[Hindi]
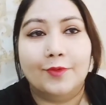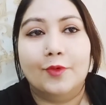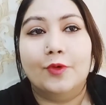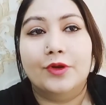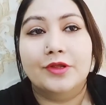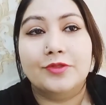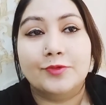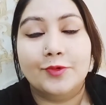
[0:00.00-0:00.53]

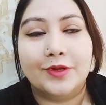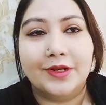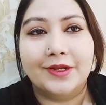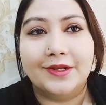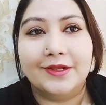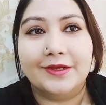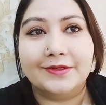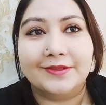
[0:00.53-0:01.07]
इसको
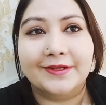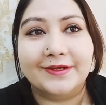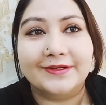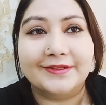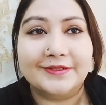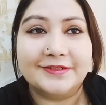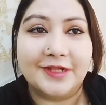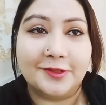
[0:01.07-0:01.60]
क्लीन करते
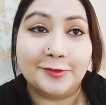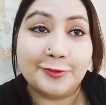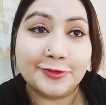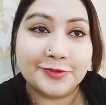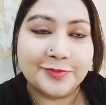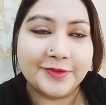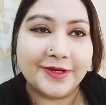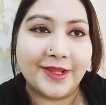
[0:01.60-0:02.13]
करते साथ
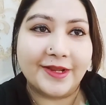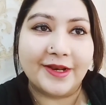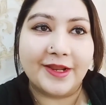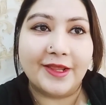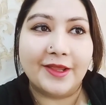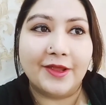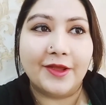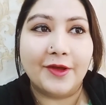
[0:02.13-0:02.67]
खुश भी रहना
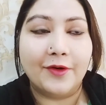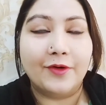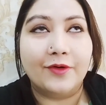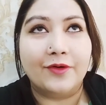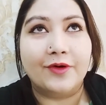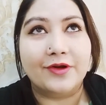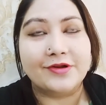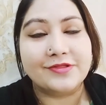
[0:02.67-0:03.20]
है
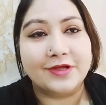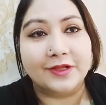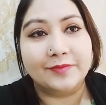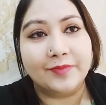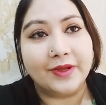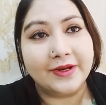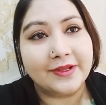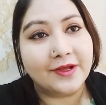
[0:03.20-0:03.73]
और साथ
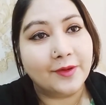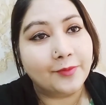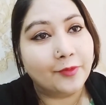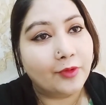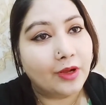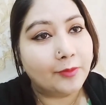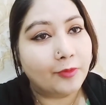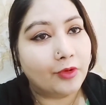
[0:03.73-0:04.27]
पानी का
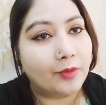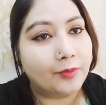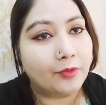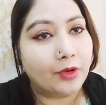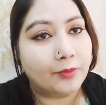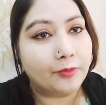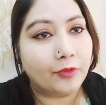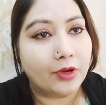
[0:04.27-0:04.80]
पूरा पूरा
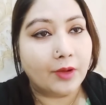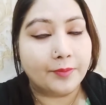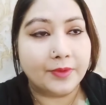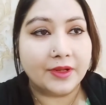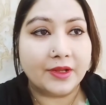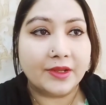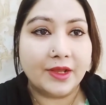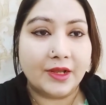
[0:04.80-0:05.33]
पूरा पूरा
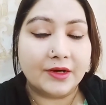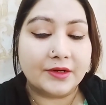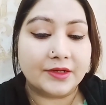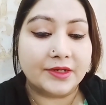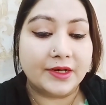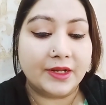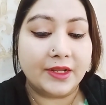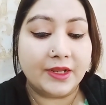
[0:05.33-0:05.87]
अपने ख्याल
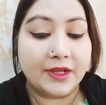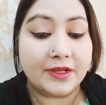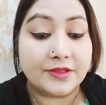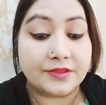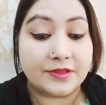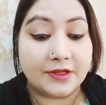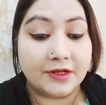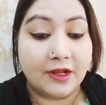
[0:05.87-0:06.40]
रखना है
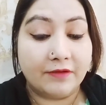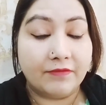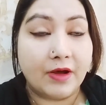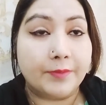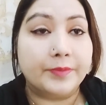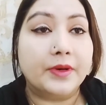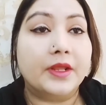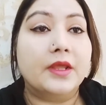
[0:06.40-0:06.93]
इसके अलावा
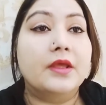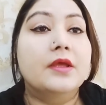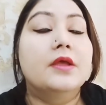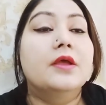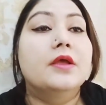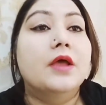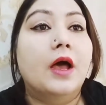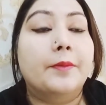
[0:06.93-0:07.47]
अपने
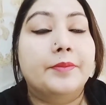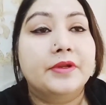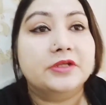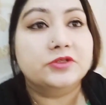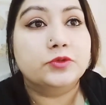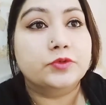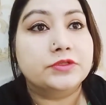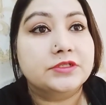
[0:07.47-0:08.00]
अपने
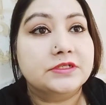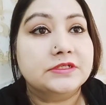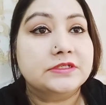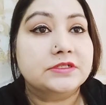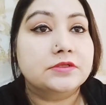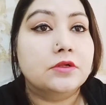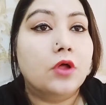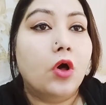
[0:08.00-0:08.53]
जूसेस
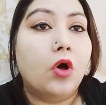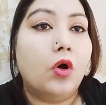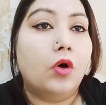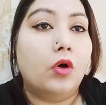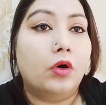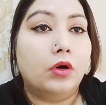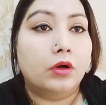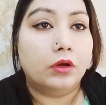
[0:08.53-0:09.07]

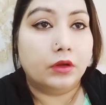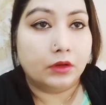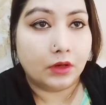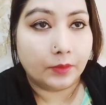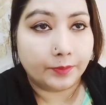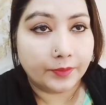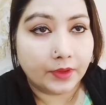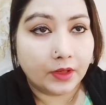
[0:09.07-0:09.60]
और
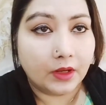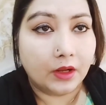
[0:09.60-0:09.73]
अपना